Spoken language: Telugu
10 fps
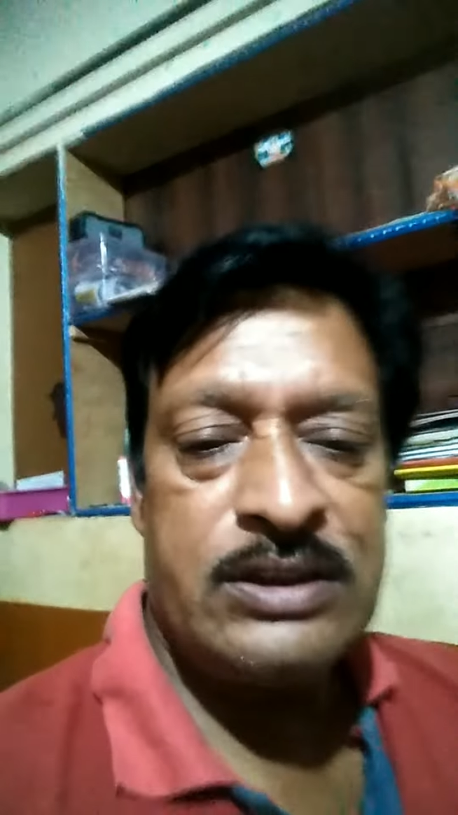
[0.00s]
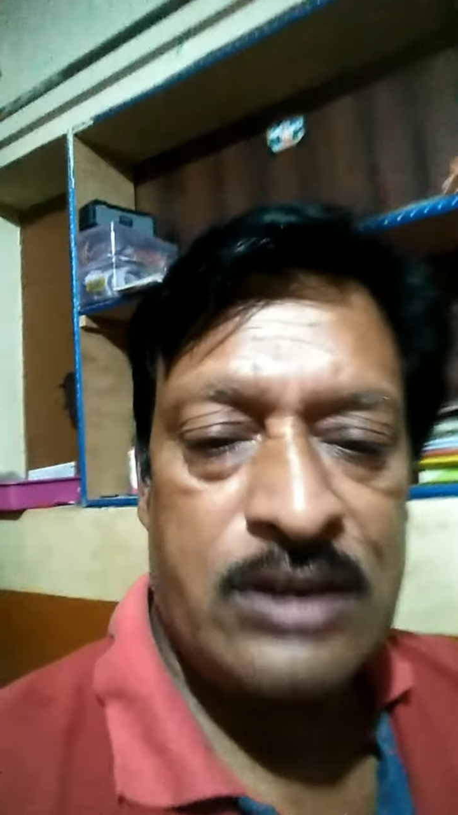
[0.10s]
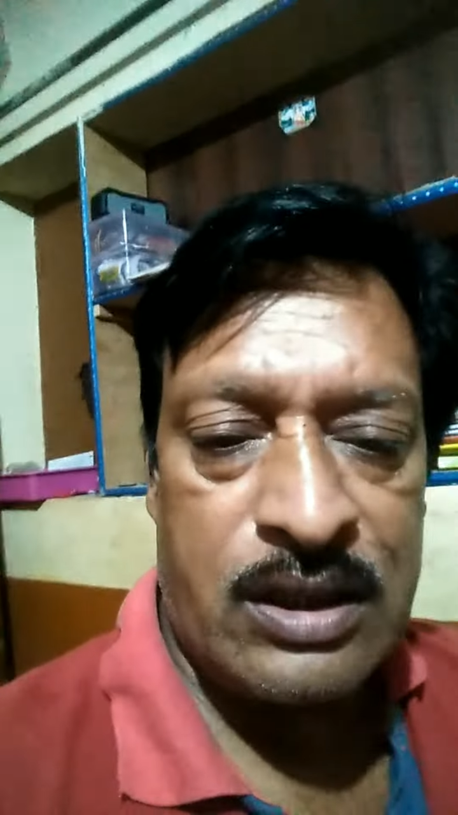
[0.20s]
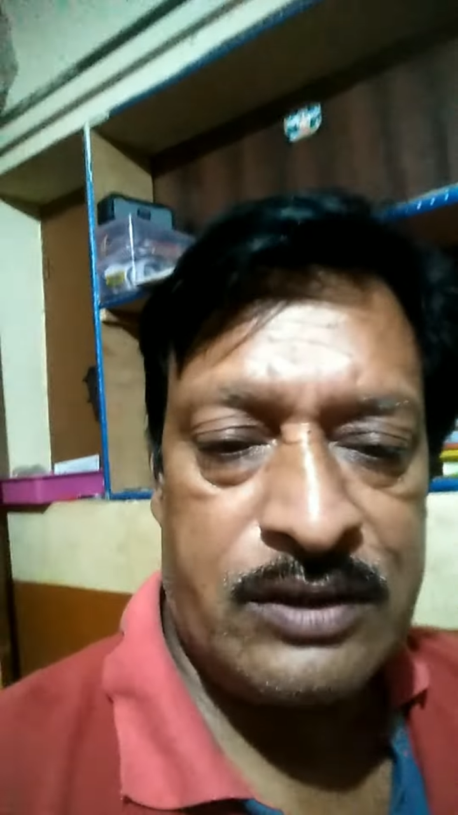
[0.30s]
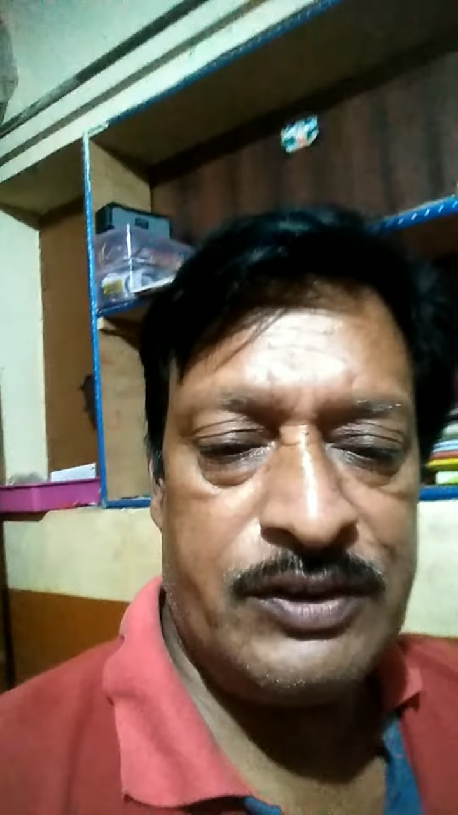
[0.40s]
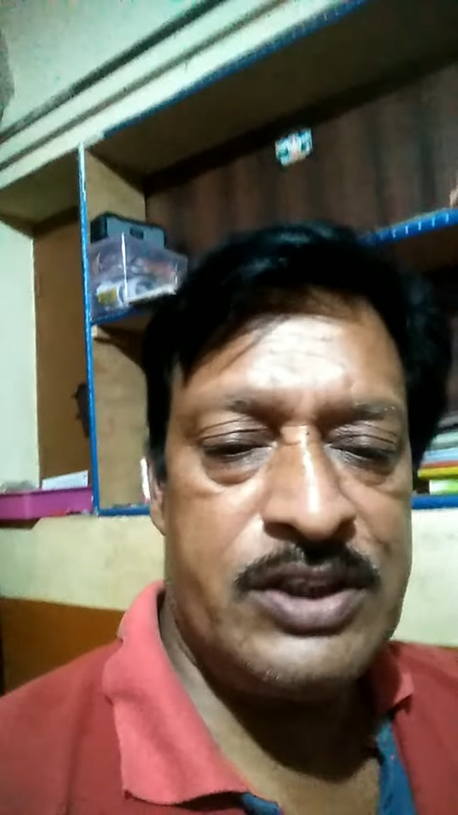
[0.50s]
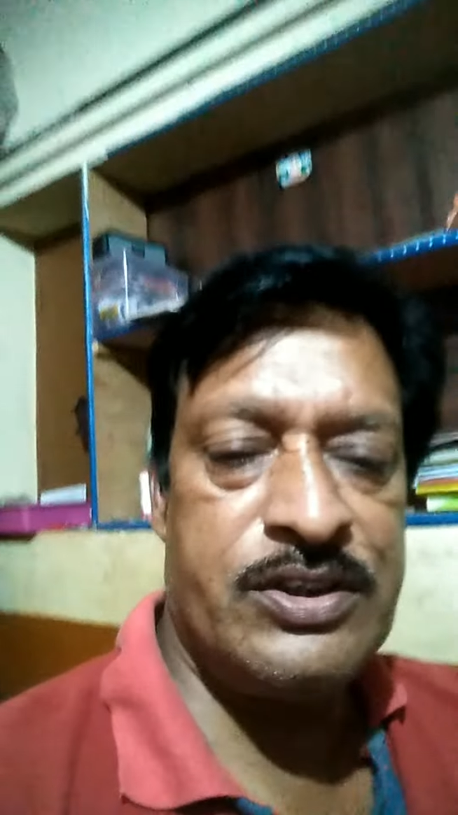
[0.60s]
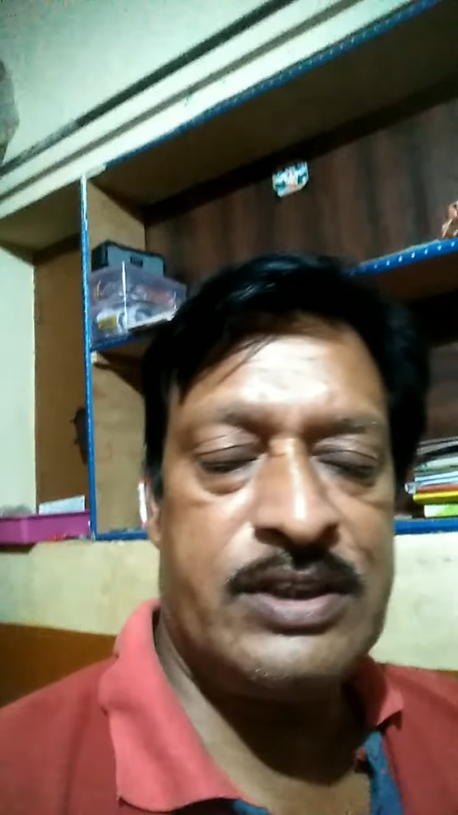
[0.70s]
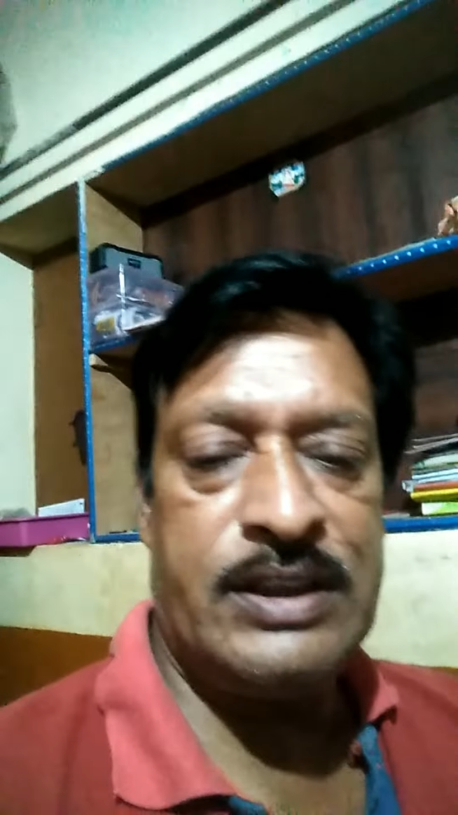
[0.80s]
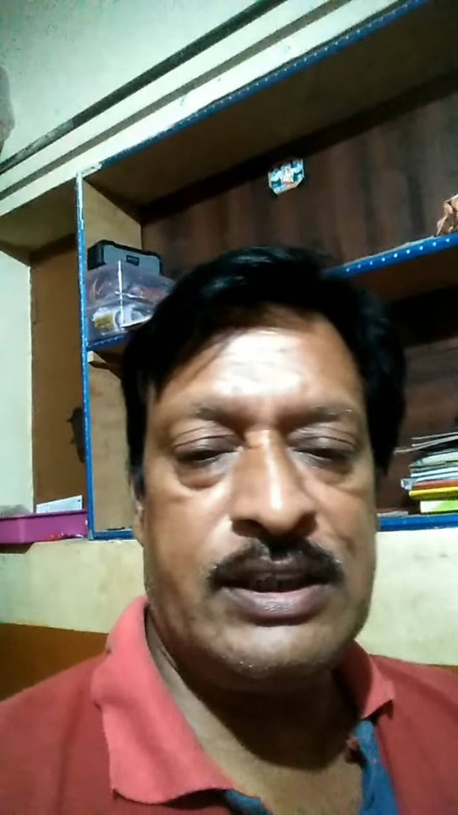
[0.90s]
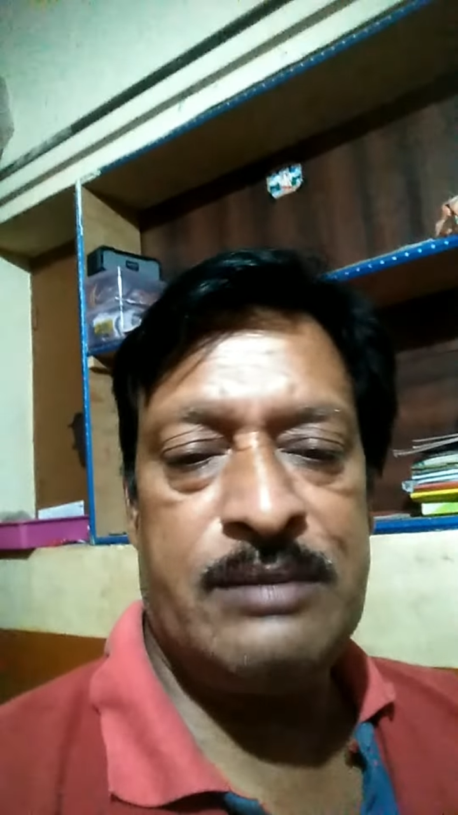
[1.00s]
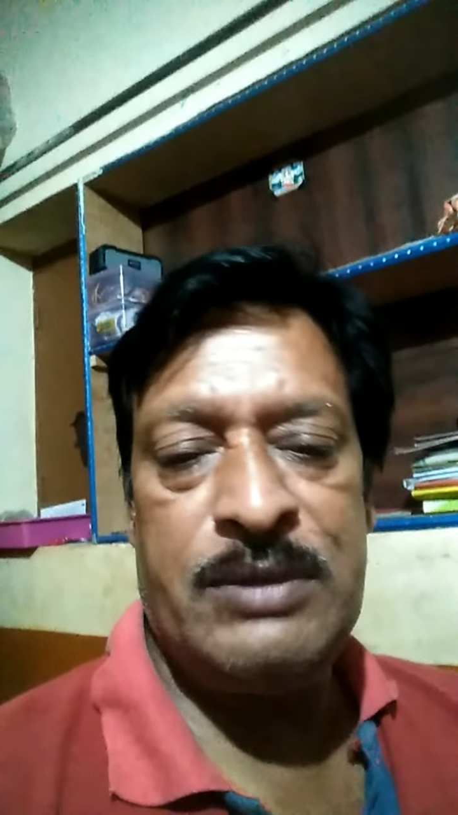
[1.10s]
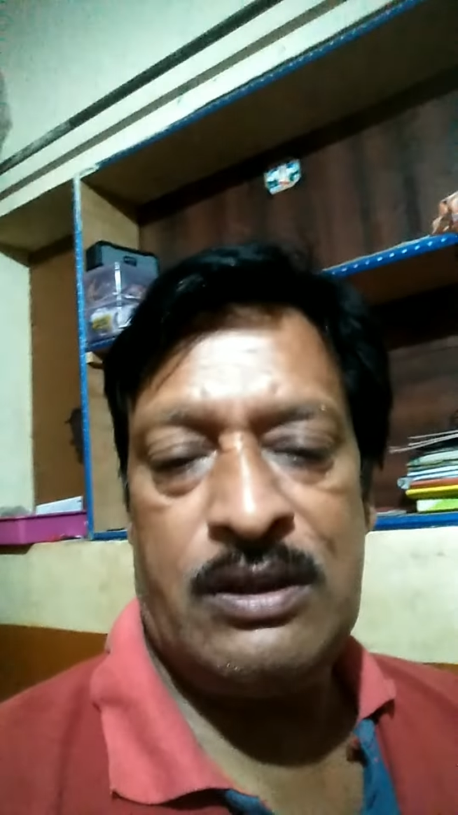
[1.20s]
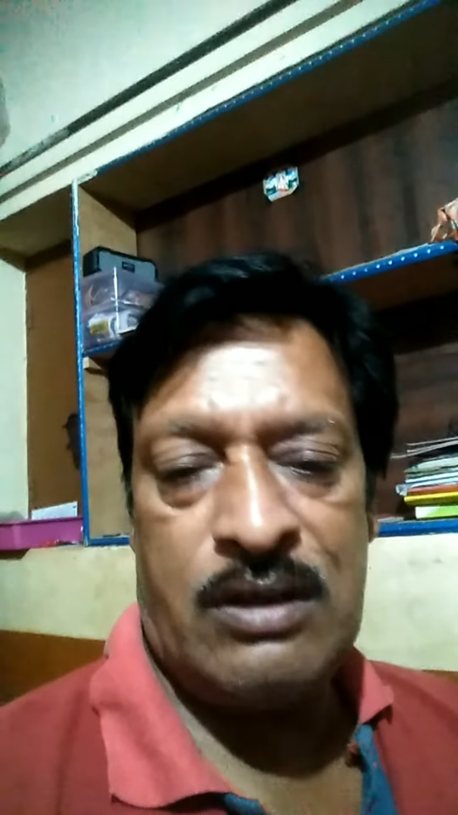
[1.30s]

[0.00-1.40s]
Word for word: షార్ట్ వీడియోస్ అంటే ఏమి